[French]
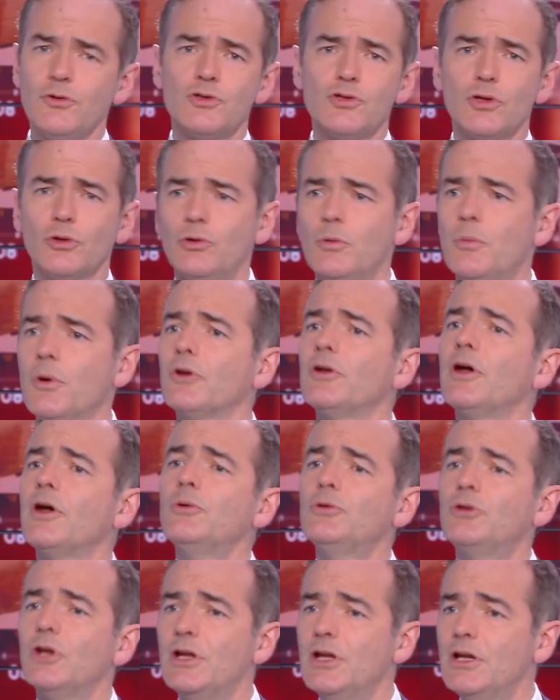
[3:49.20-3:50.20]
une sorte de
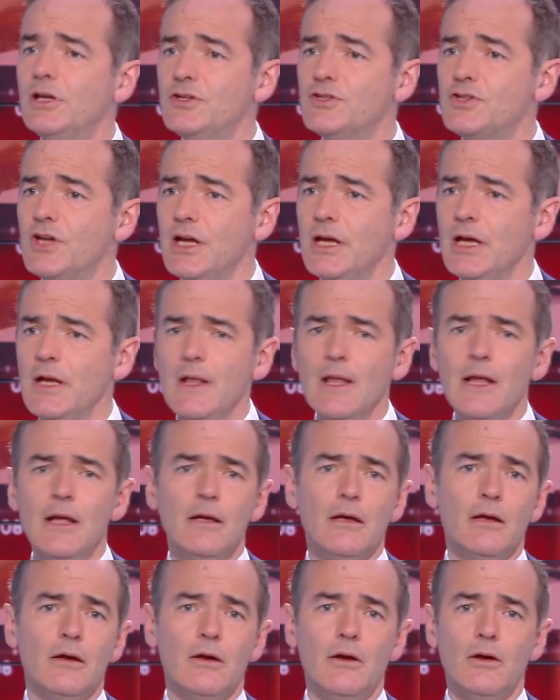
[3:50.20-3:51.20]
burn-out à l'Élysée.
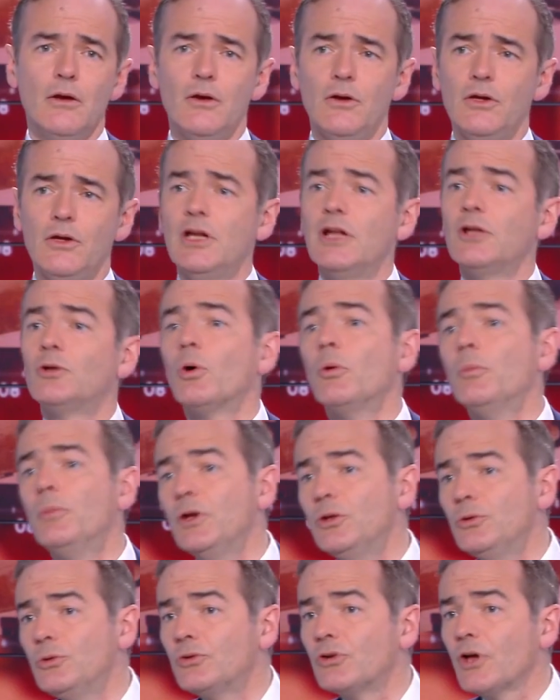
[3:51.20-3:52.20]
Euh, il est
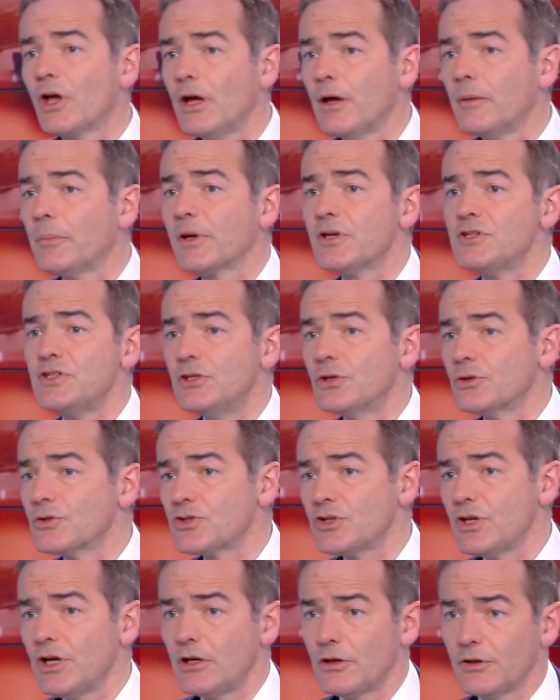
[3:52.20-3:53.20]
tombé du train
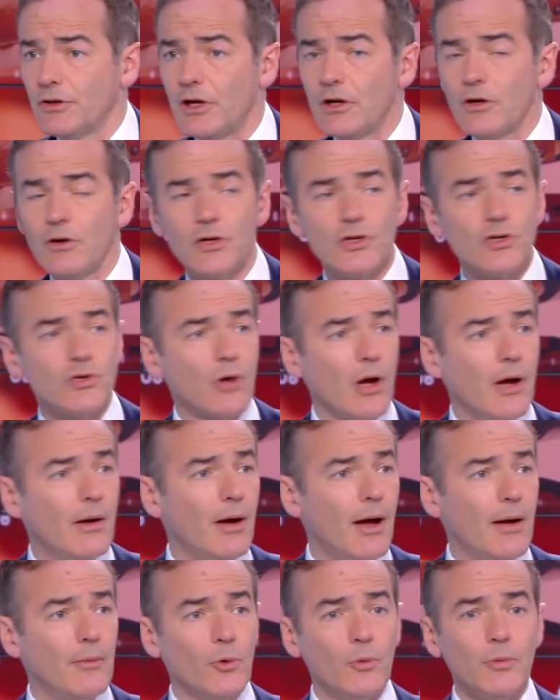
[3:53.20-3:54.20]
présidentiel en allant un jour
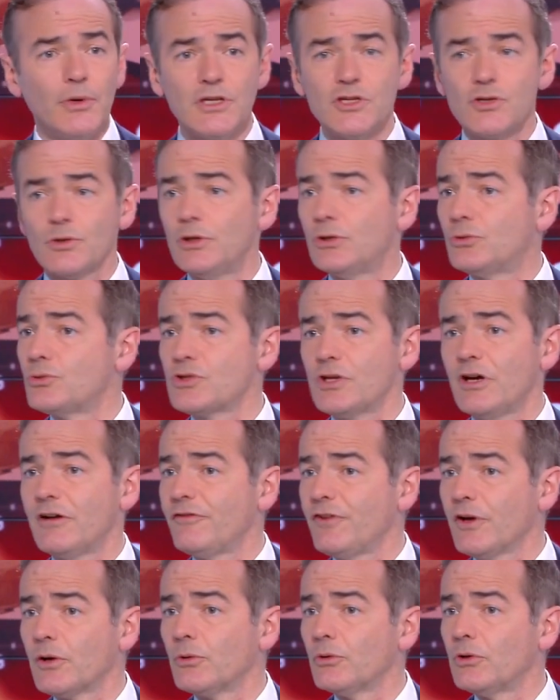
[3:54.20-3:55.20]
à Montbrison et tout ça a
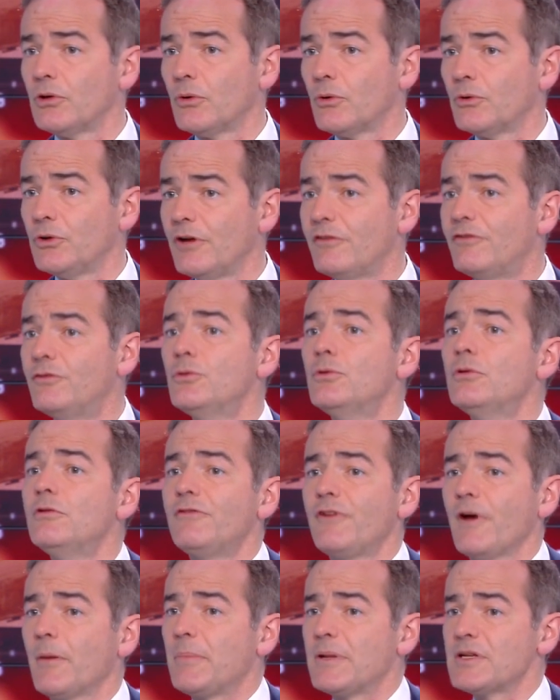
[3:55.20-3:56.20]
fait qu'on a voulu le
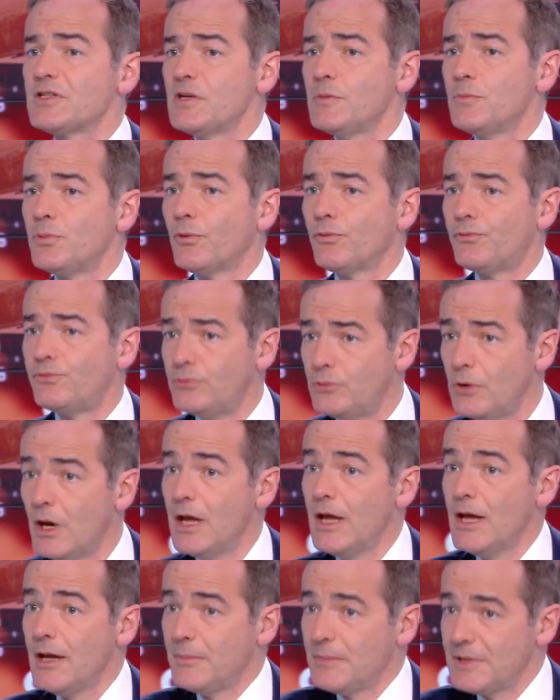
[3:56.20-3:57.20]
faire passer pour fou.
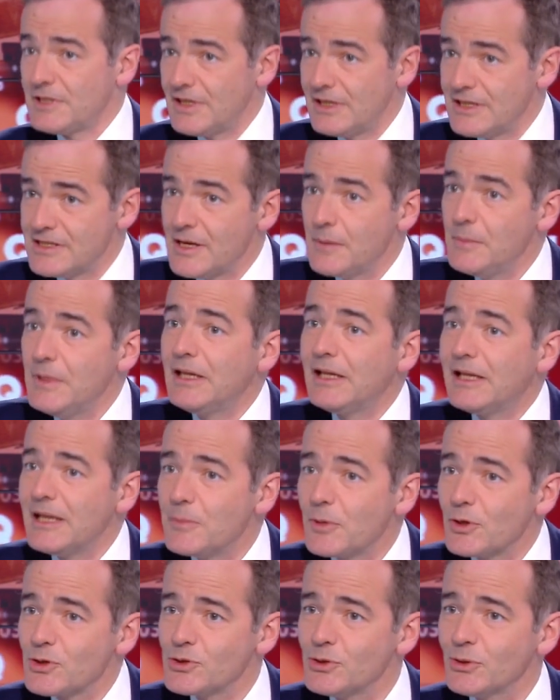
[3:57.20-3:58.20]
Mais c'est les amis de
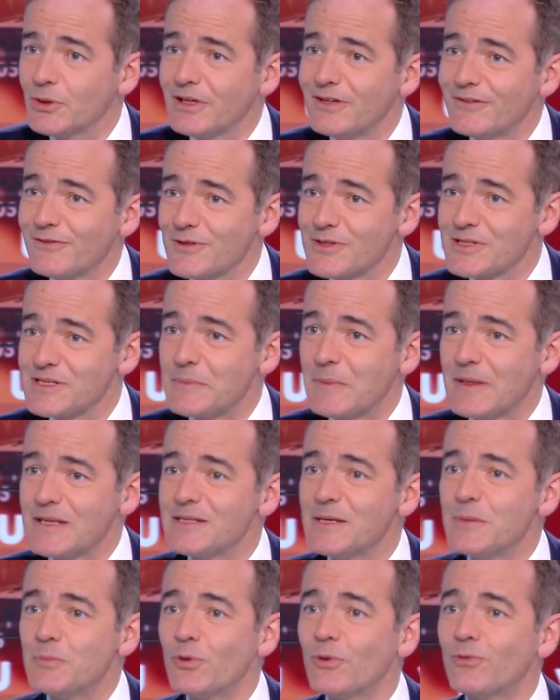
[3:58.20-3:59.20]
Clémenceau qui le faisaient
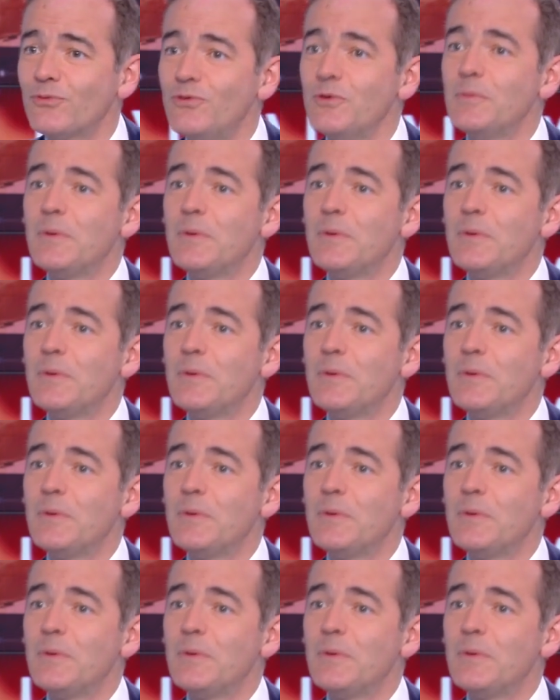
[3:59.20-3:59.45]
passer pour fou